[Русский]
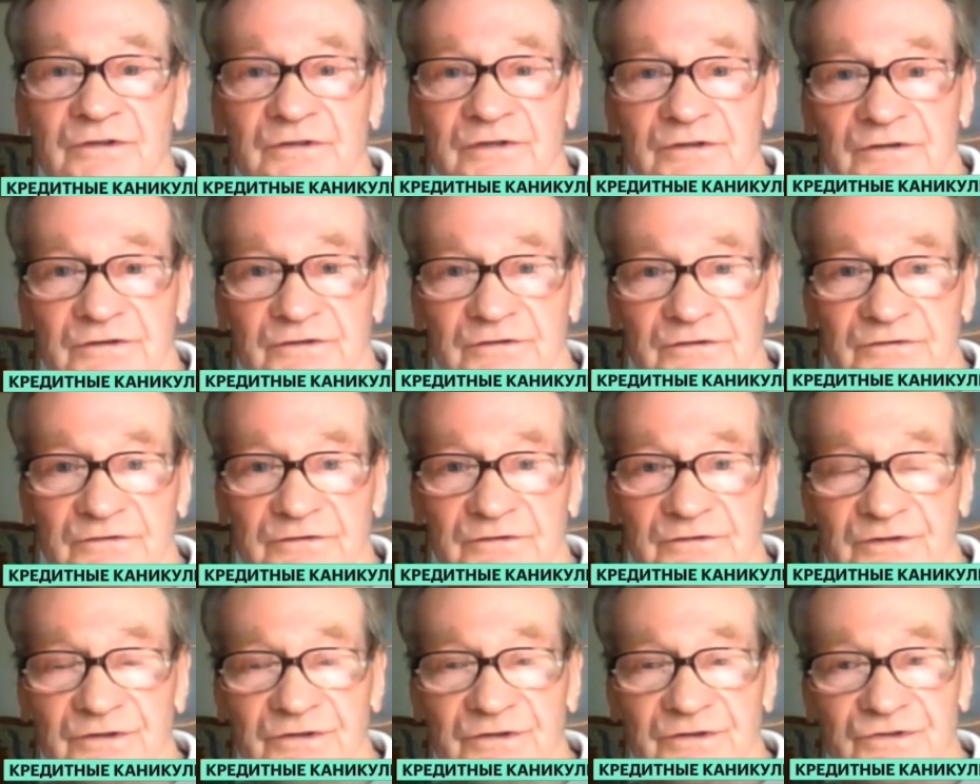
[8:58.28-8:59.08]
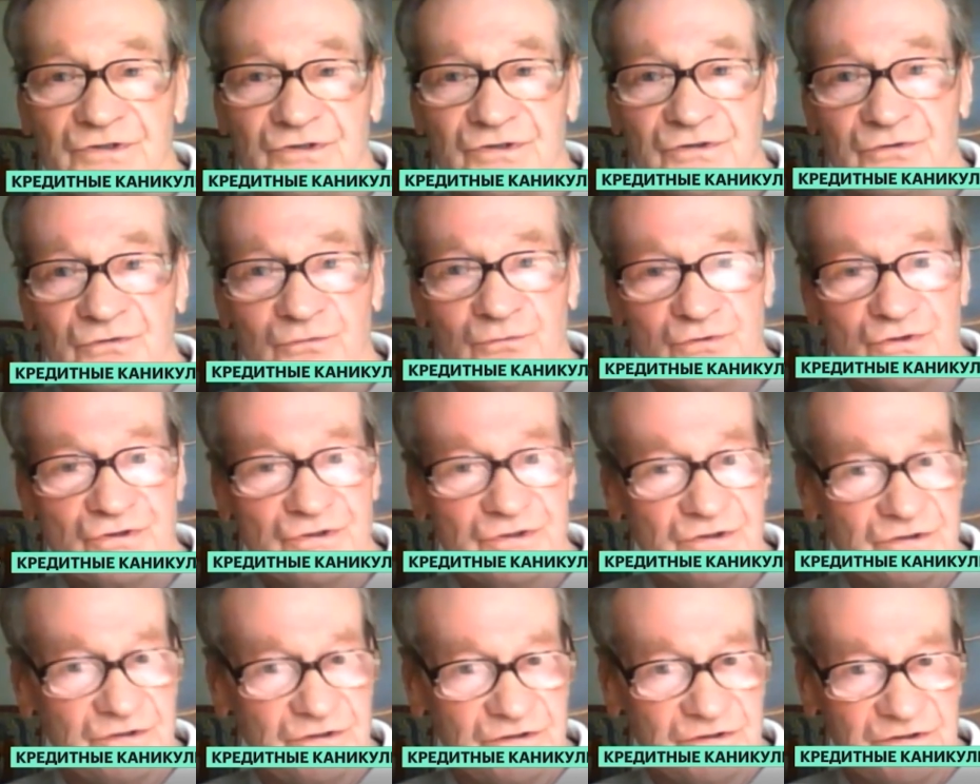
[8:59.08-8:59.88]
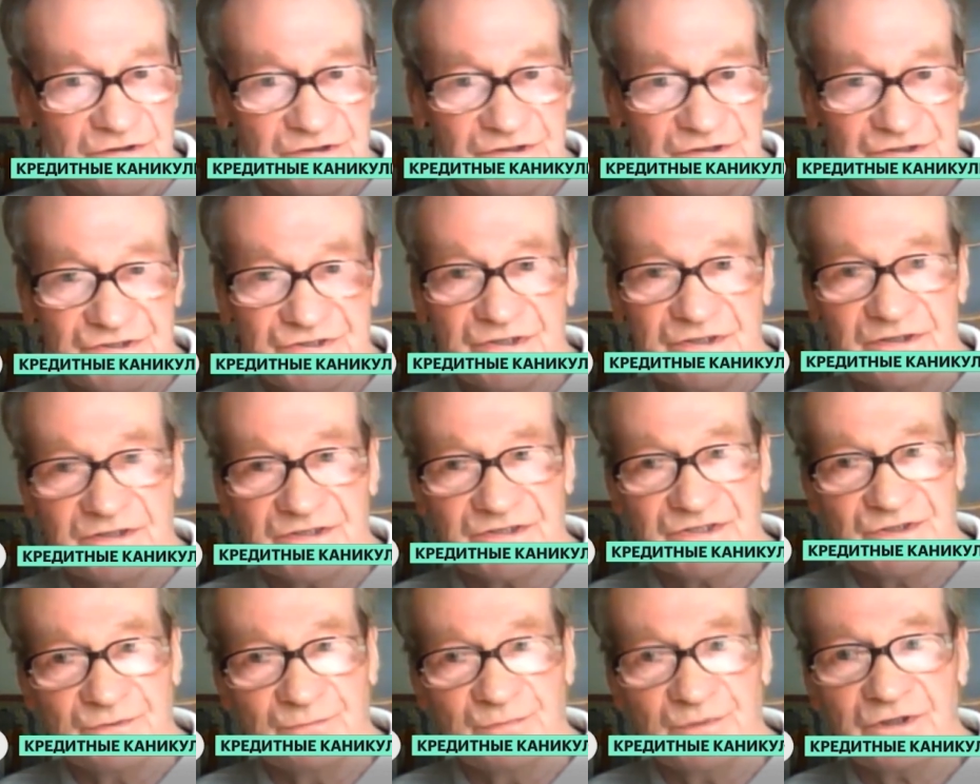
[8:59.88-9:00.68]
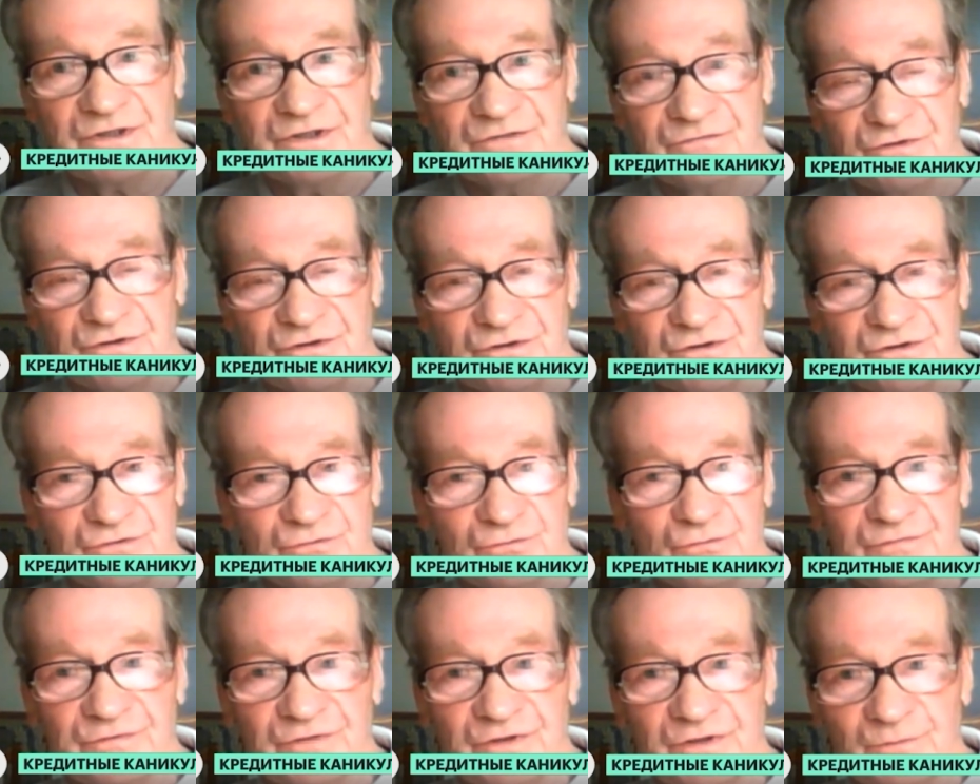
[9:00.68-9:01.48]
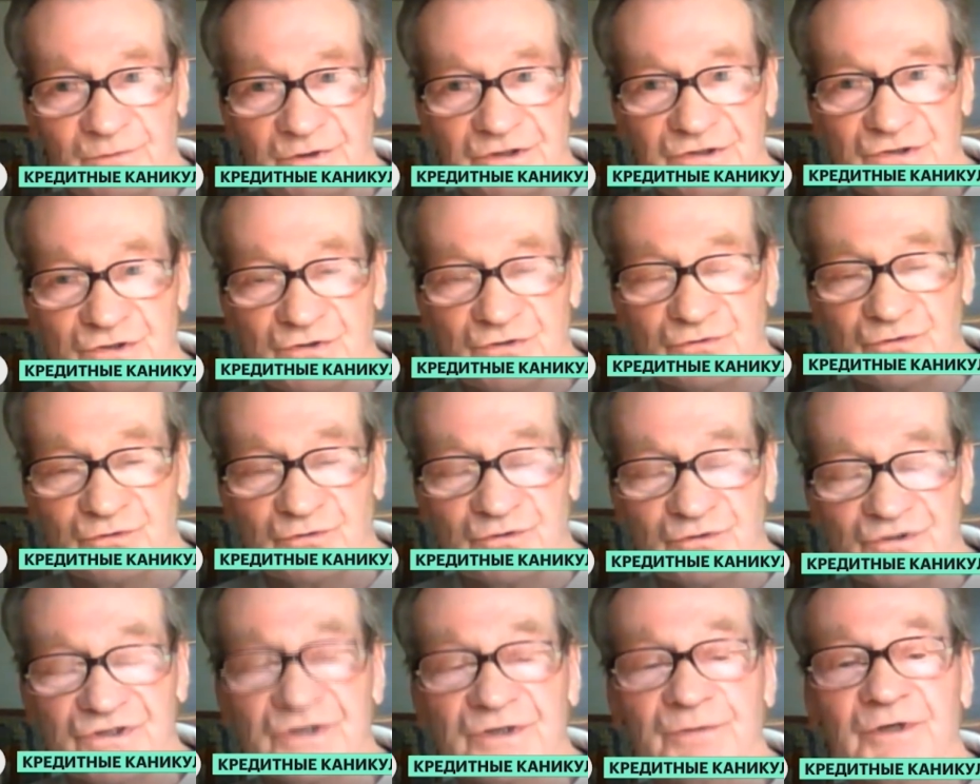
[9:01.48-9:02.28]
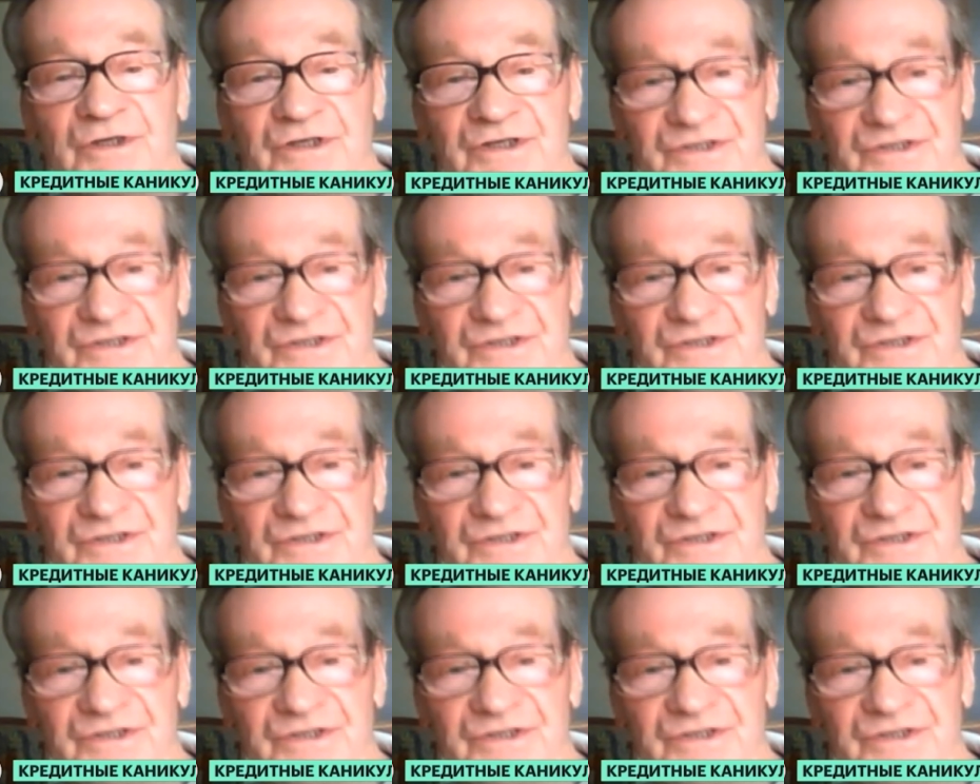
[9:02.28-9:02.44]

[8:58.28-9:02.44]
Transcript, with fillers: значит, нужно экстренно собирать вот эту информацию, то есть набирать